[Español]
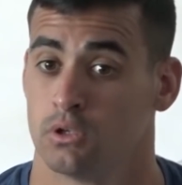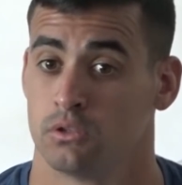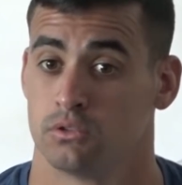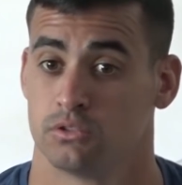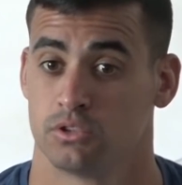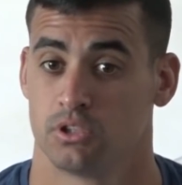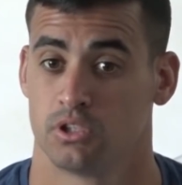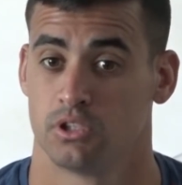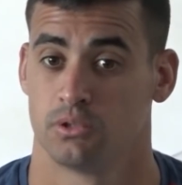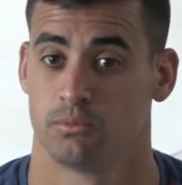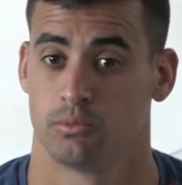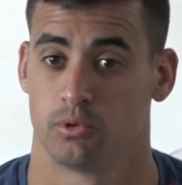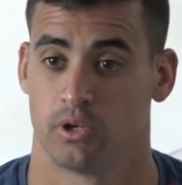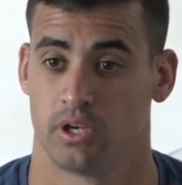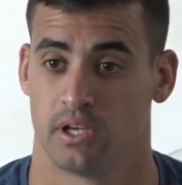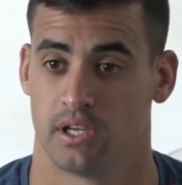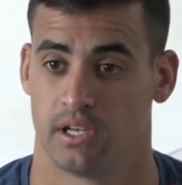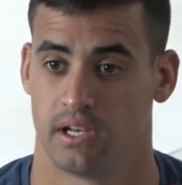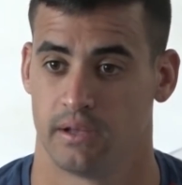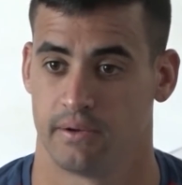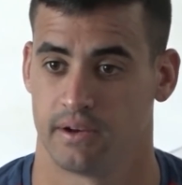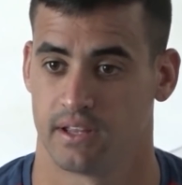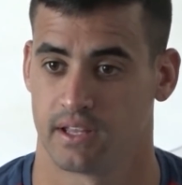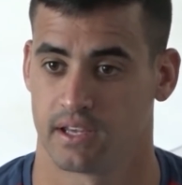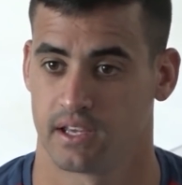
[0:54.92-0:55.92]
Sí, pues
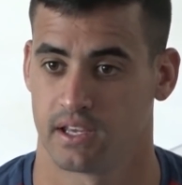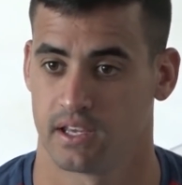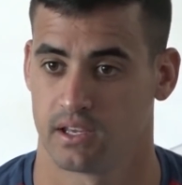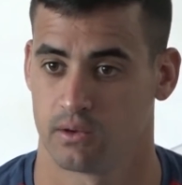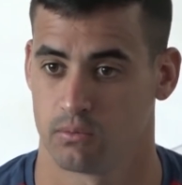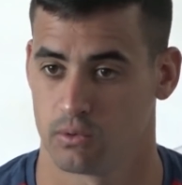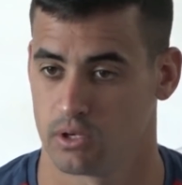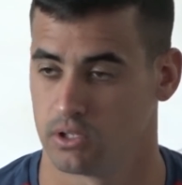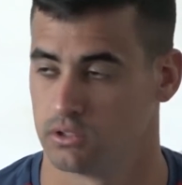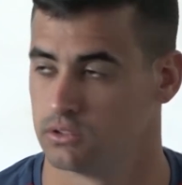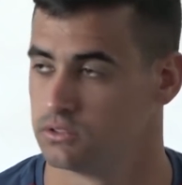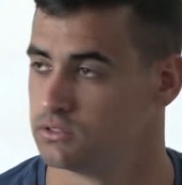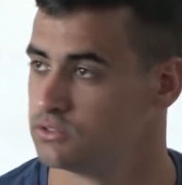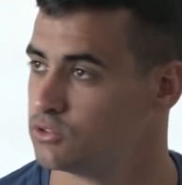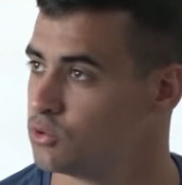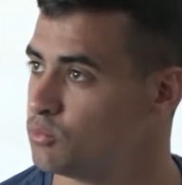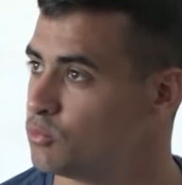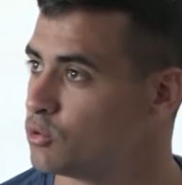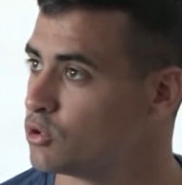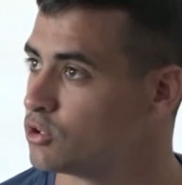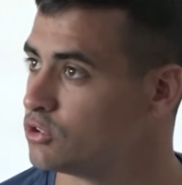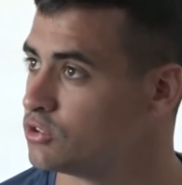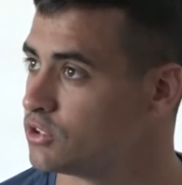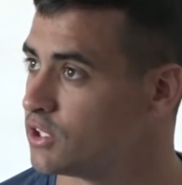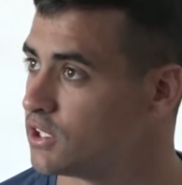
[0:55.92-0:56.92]
la verdad que bueno, estoy
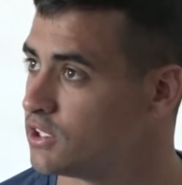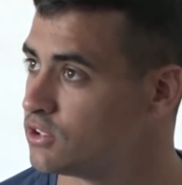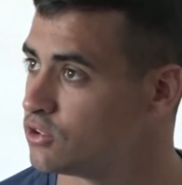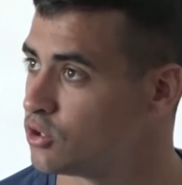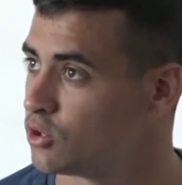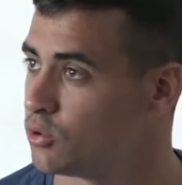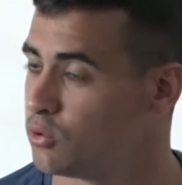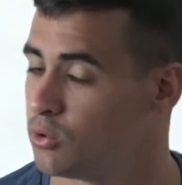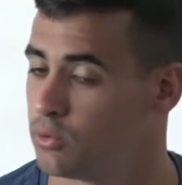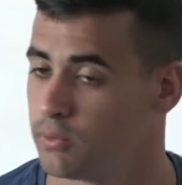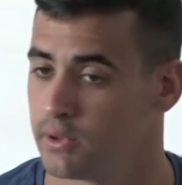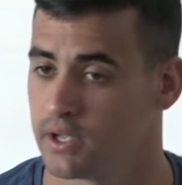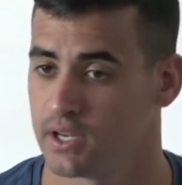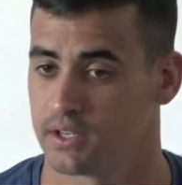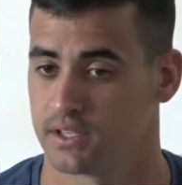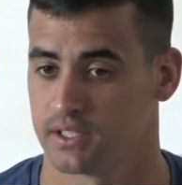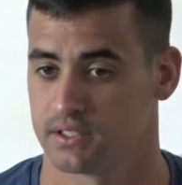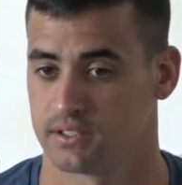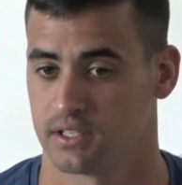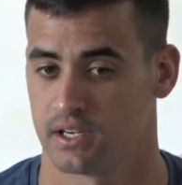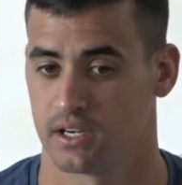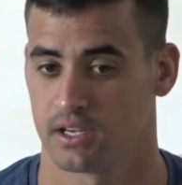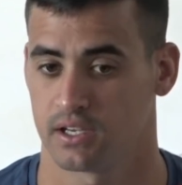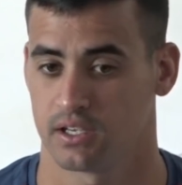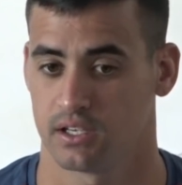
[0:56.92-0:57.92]
muy contento de volver, de
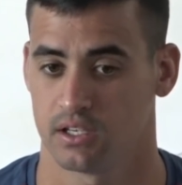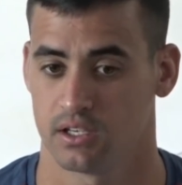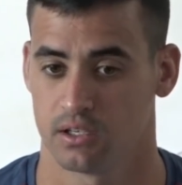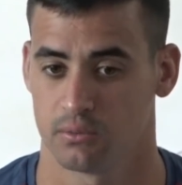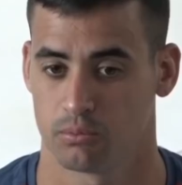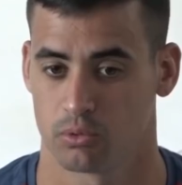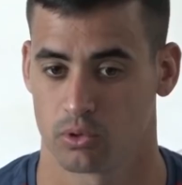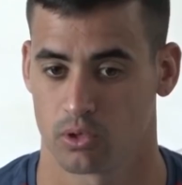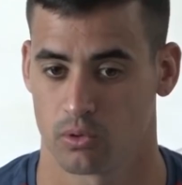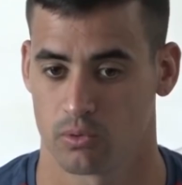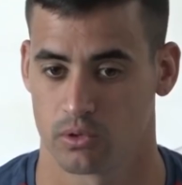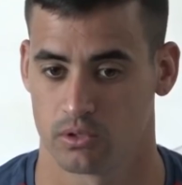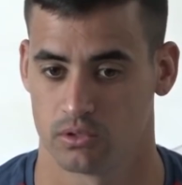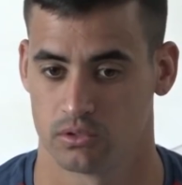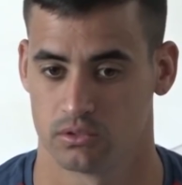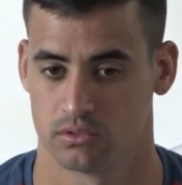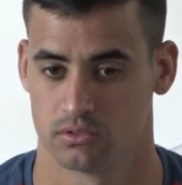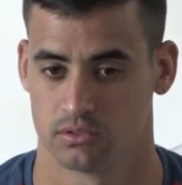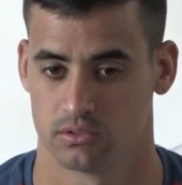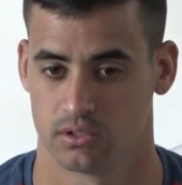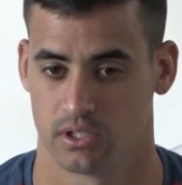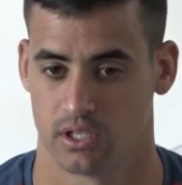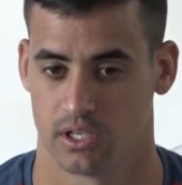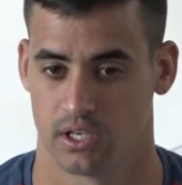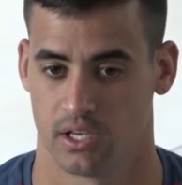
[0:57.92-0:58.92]
estar aquí, porque bueno,
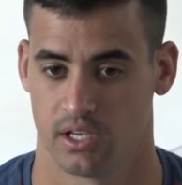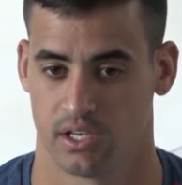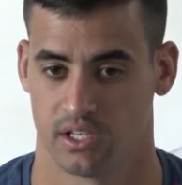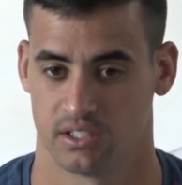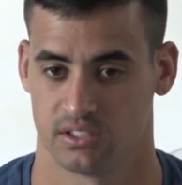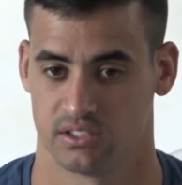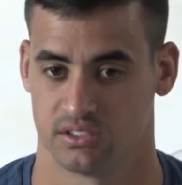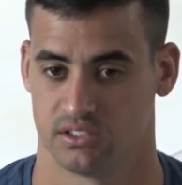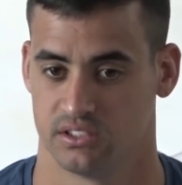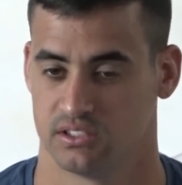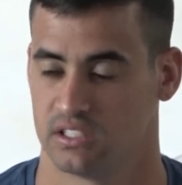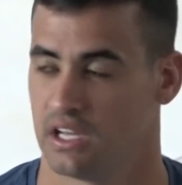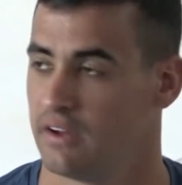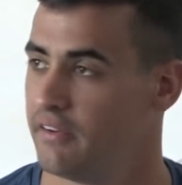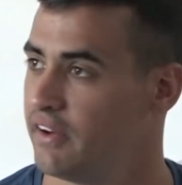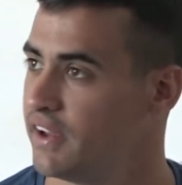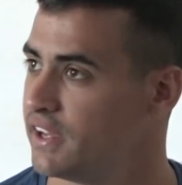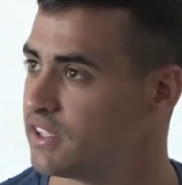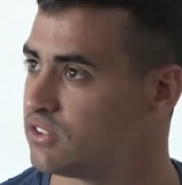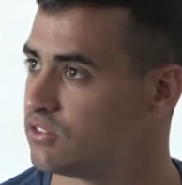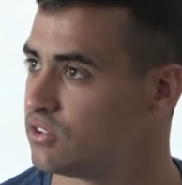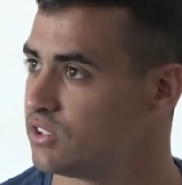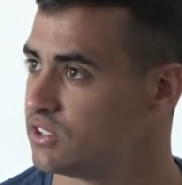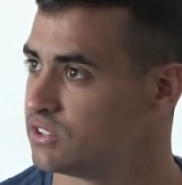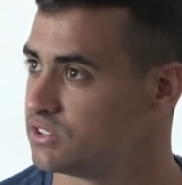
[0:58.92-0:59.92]
necesitaba
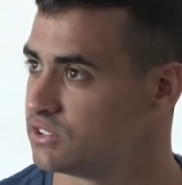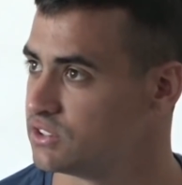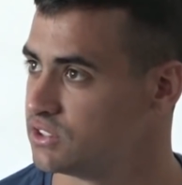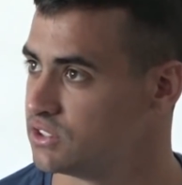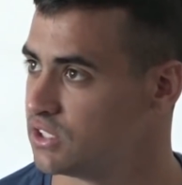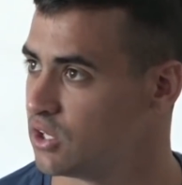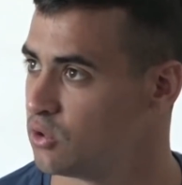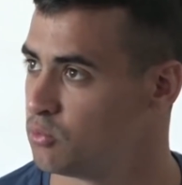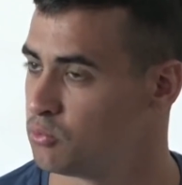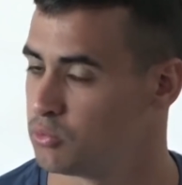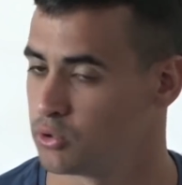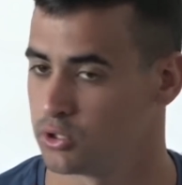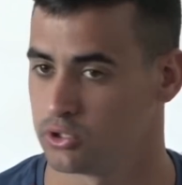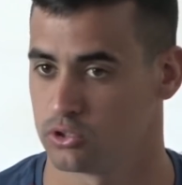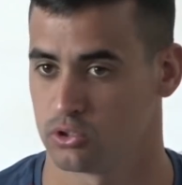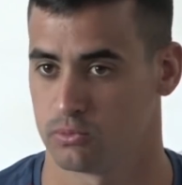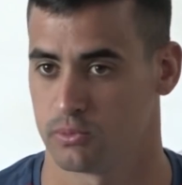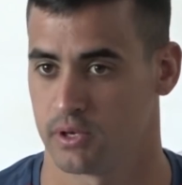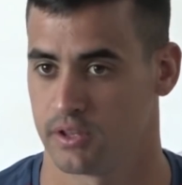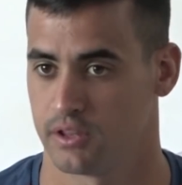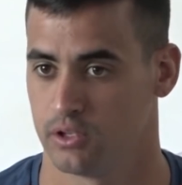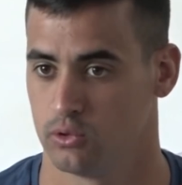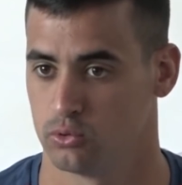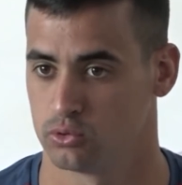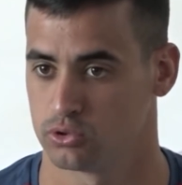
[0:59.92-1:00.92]
esto, necesitaba un poquito
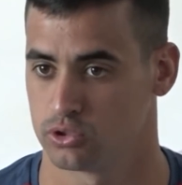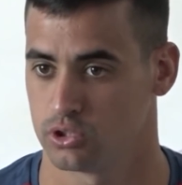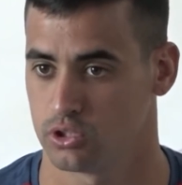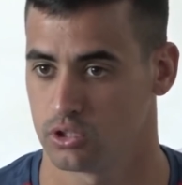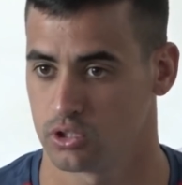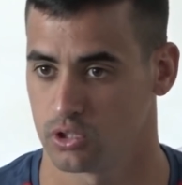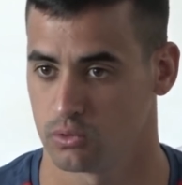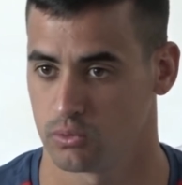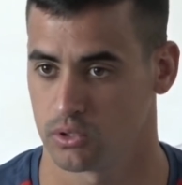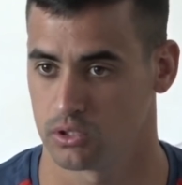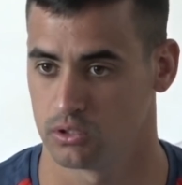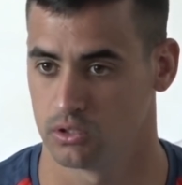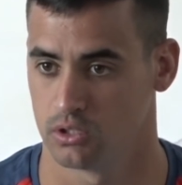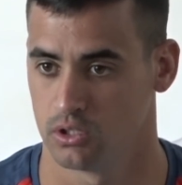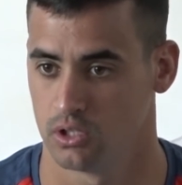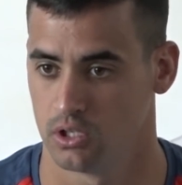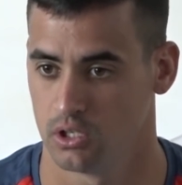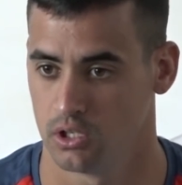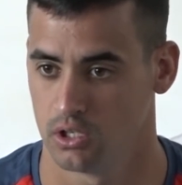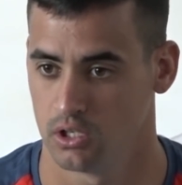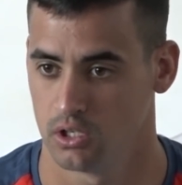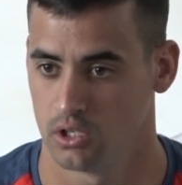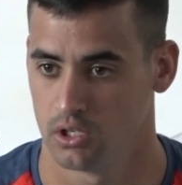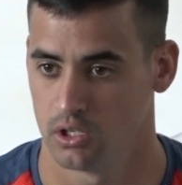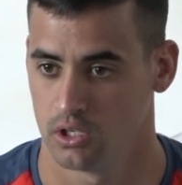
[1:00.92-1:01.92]
más de ilusión y bueno,
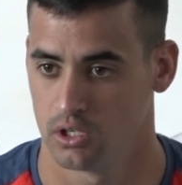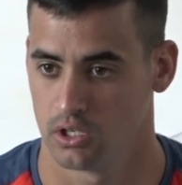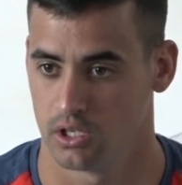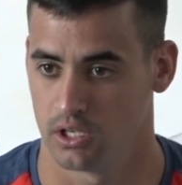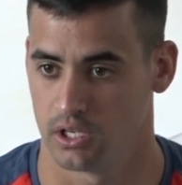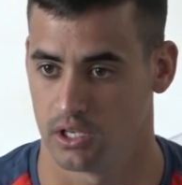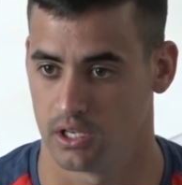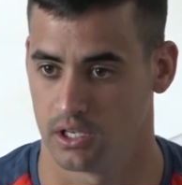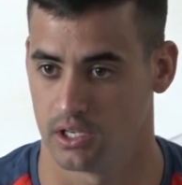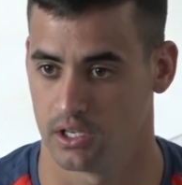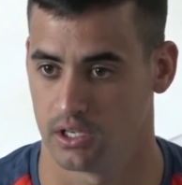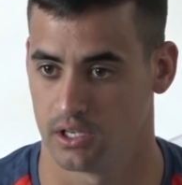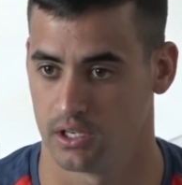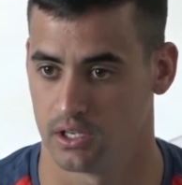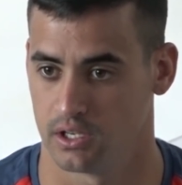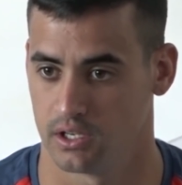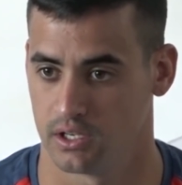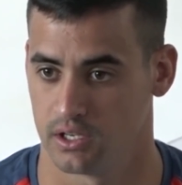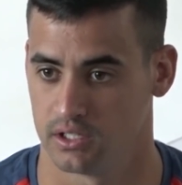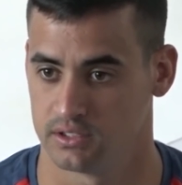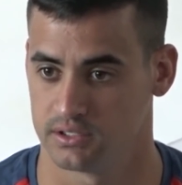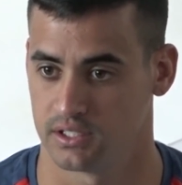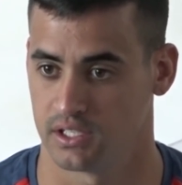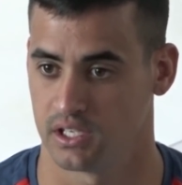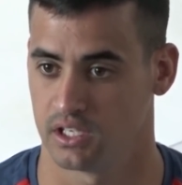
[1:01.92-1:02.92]

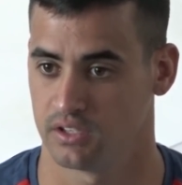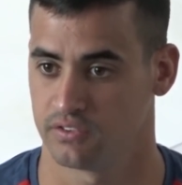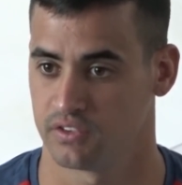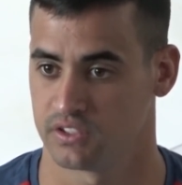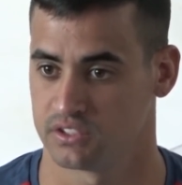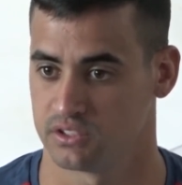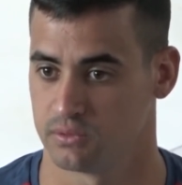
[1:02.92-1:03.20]
eh, el Tenerife